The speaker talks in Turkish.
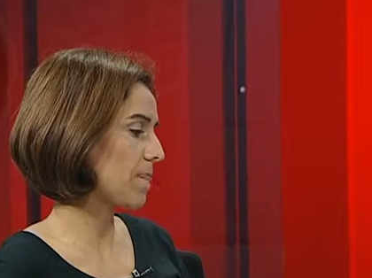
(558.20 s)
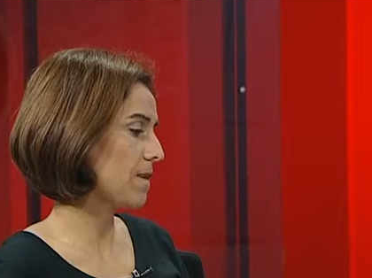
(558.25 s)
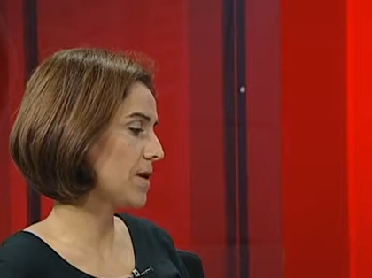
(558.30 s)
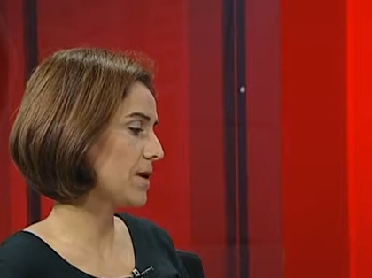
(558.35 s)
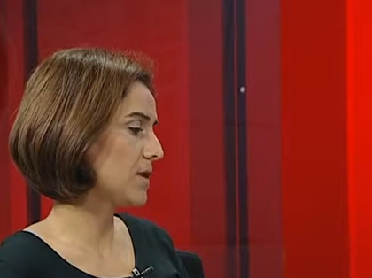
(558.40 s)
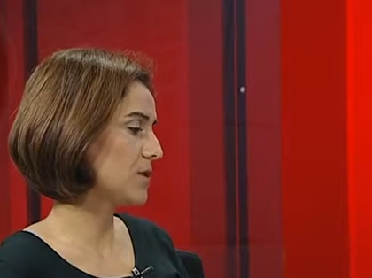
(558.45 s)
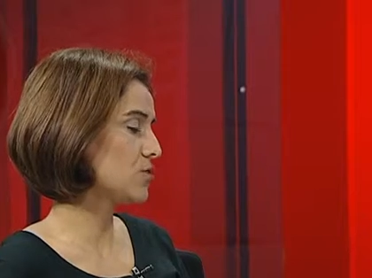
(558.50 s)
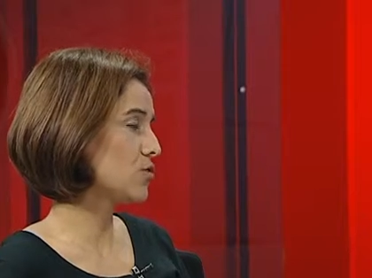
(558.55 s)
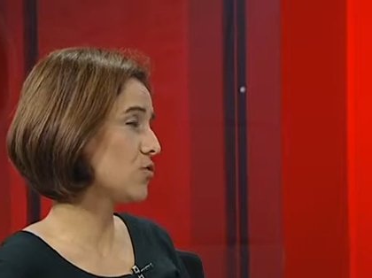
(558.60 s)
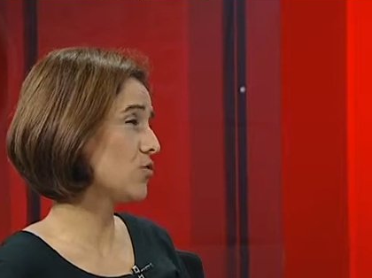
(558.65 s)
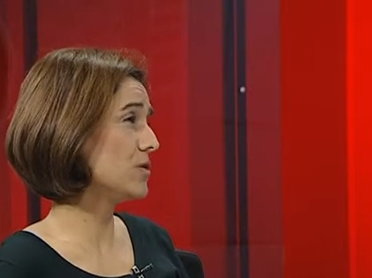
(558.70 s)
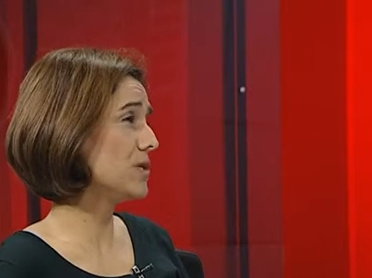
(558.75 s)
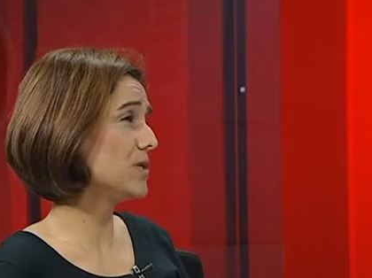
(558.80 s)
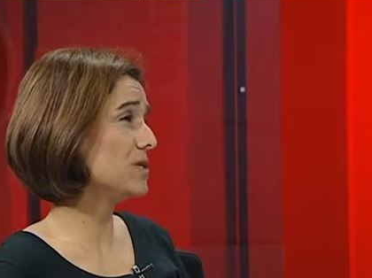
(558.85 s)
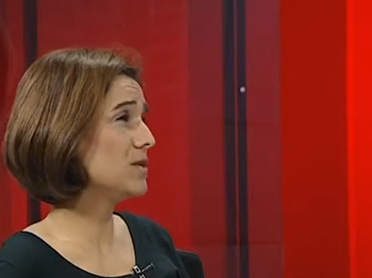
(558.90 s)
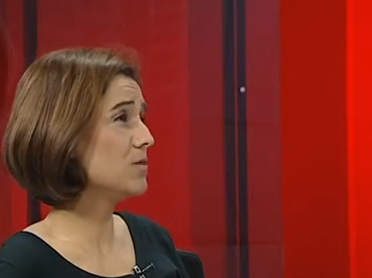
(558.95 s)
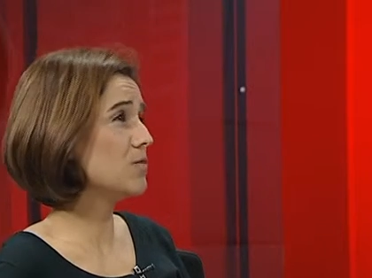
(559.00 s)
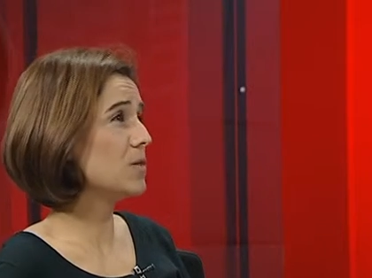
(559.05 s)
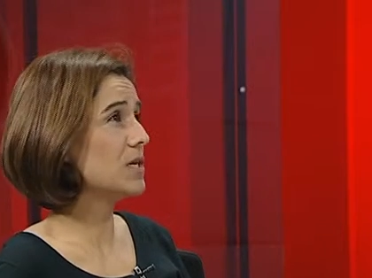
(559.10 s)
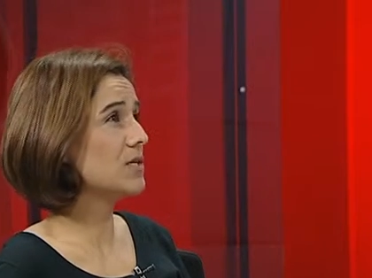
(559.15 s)

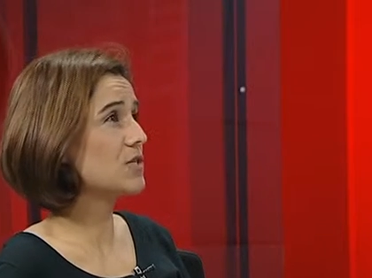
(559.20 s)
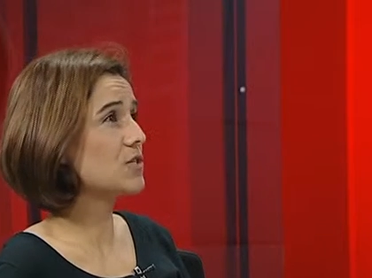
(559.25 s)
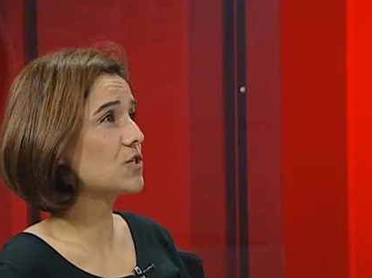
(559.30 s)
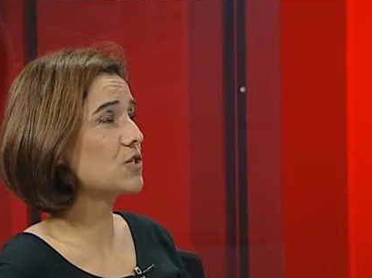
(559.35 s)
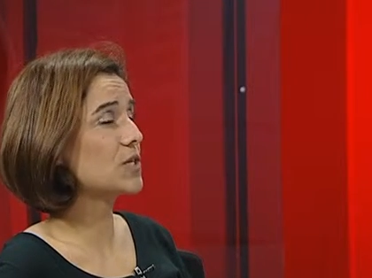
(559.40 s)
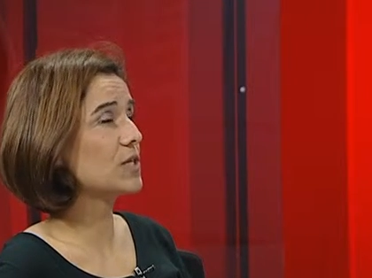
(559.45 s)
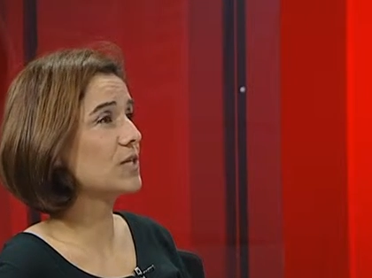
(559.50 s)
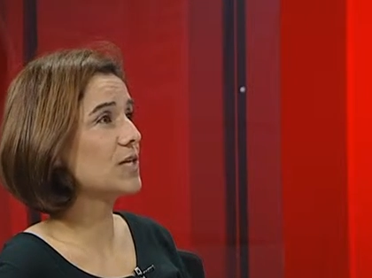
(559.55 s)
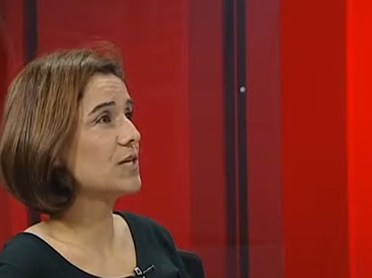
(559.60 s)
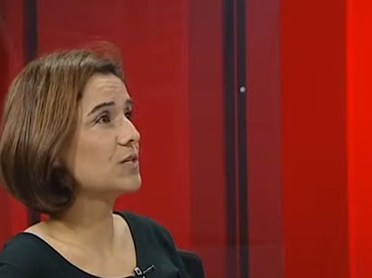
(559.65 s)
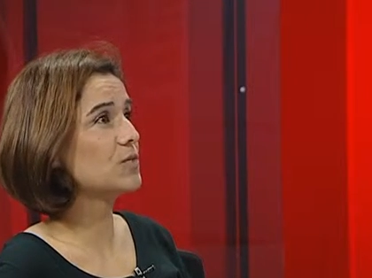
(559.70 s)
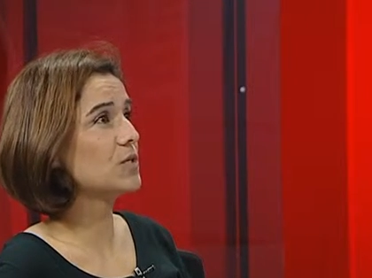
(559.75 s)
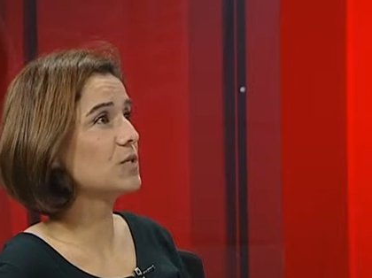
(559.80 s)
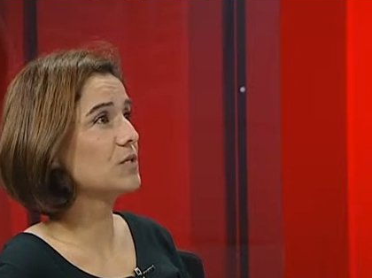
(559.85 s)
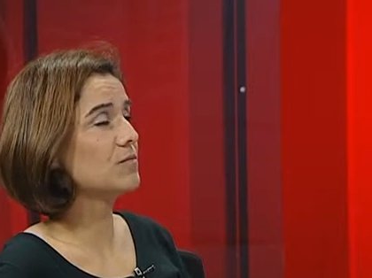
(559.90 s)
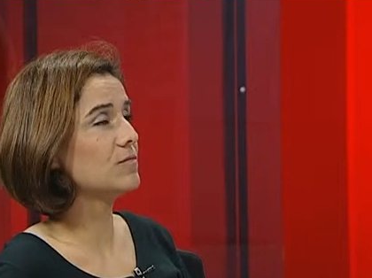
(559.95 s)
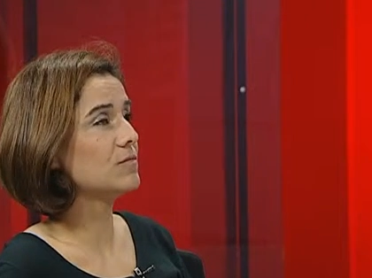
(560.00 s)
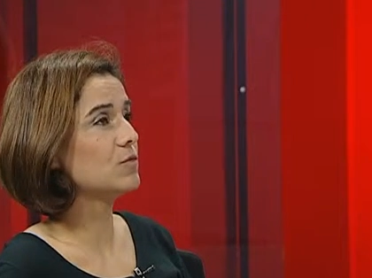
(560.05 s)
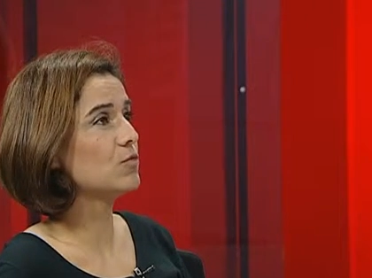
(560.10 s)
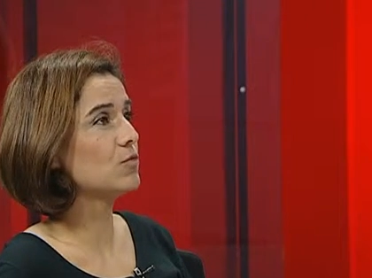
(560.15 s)
Söylediği bazı şeyler
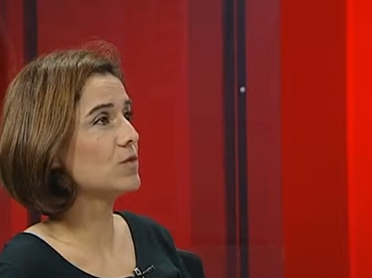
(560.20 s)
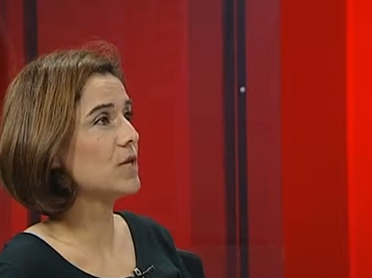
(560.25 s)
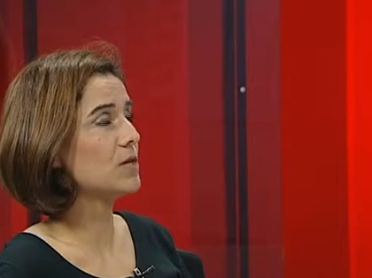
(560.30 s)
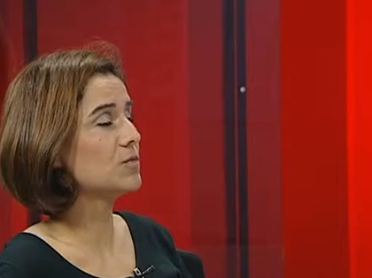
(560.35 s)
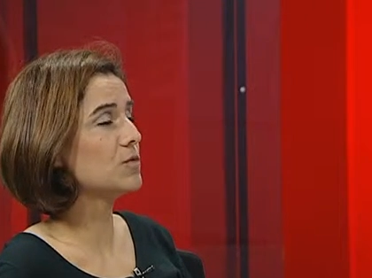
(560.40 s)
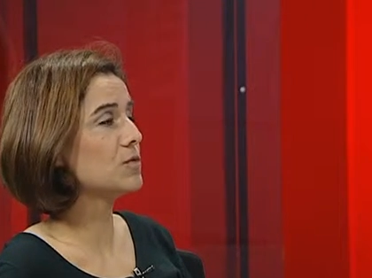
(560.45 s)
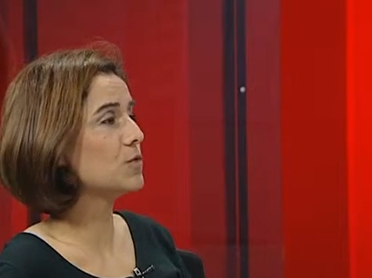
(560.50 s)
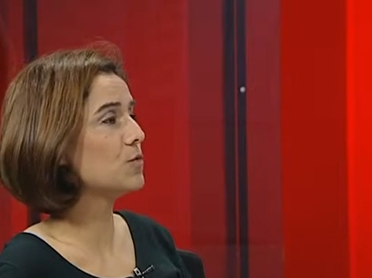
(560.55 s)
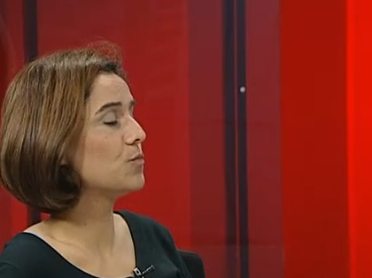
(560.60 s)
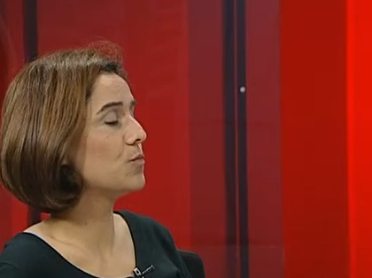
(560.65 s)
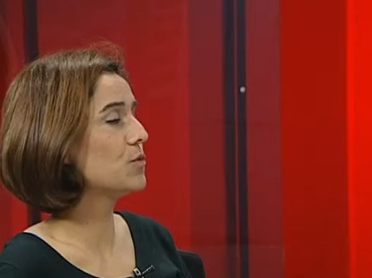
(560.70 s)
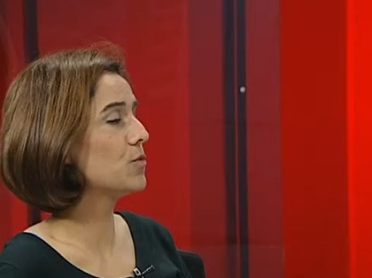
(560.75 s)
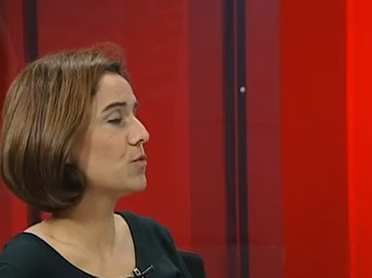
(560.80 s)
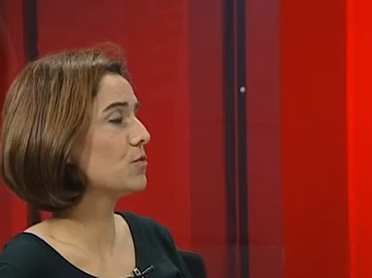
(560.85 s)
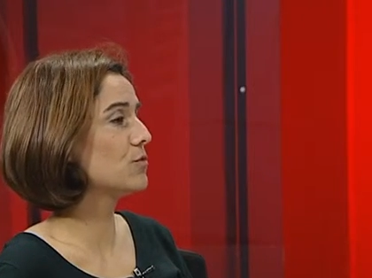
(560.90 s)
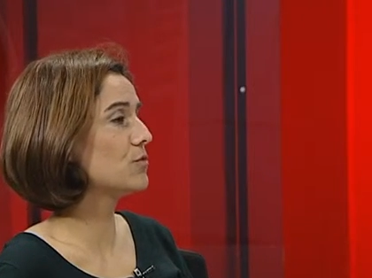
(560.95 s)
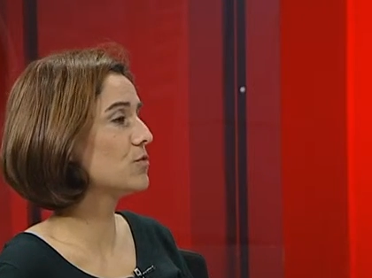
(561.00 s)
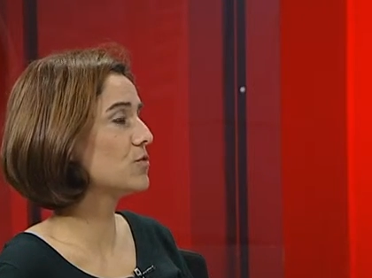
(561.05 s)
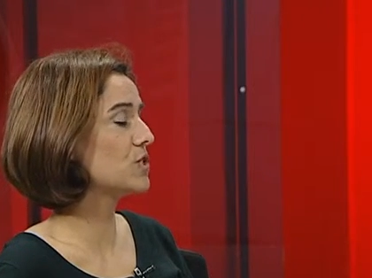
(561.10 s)
benim kulağıma küpe oldu.